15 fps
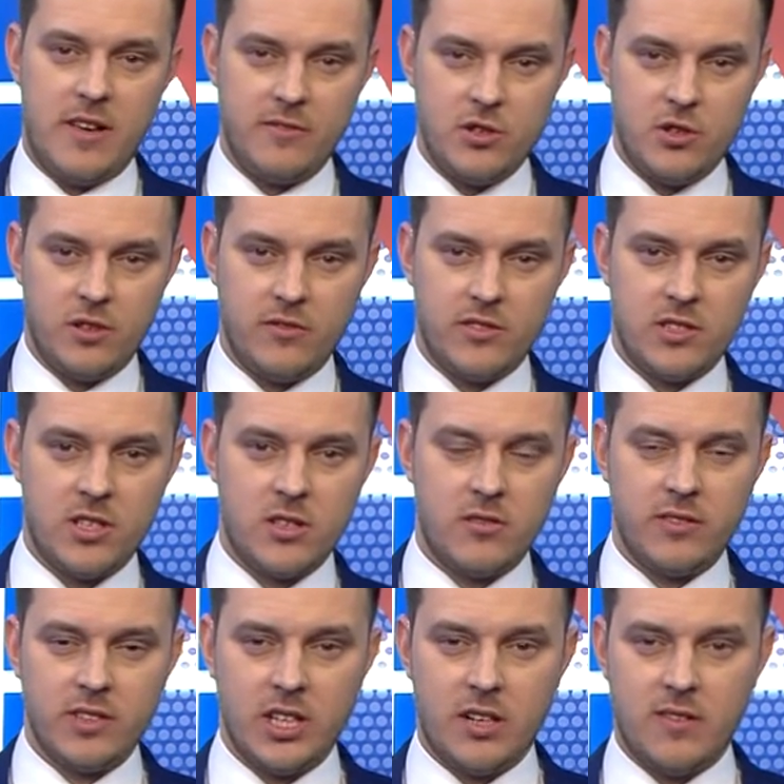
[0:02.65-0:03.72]

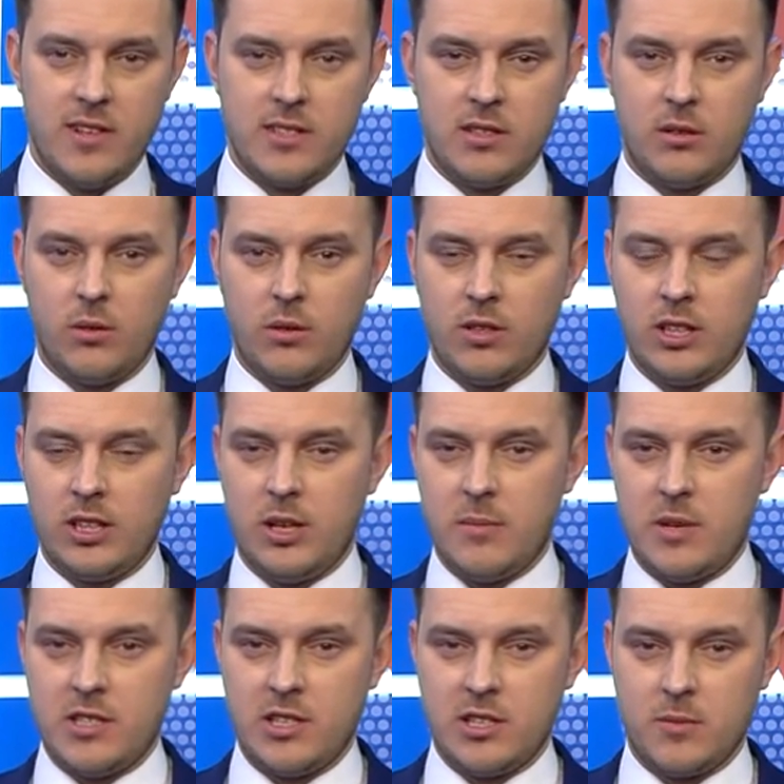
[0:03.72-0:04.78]
ВИЧ-инфицированных хватит только на
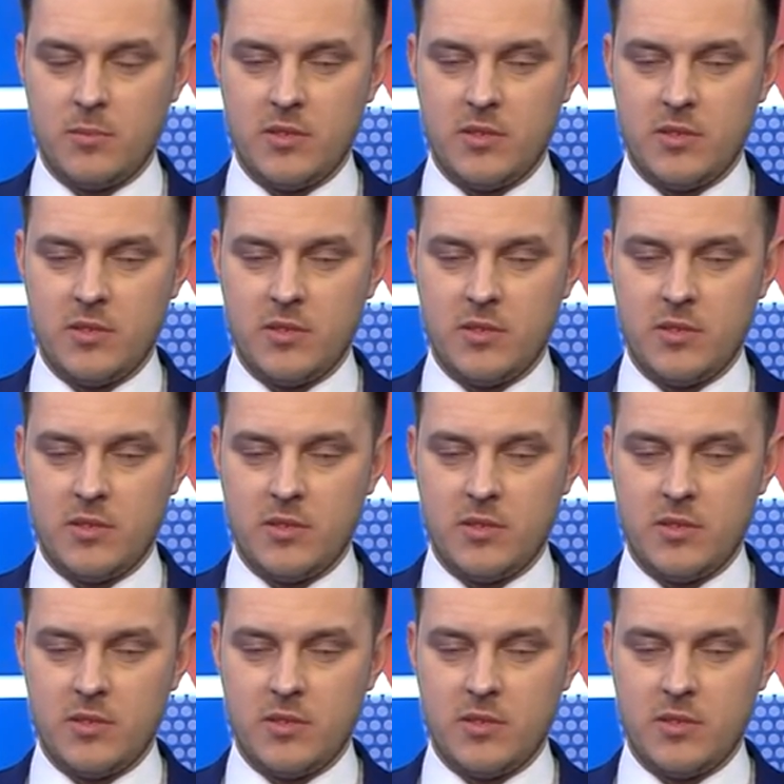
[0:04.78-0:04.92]
месяц.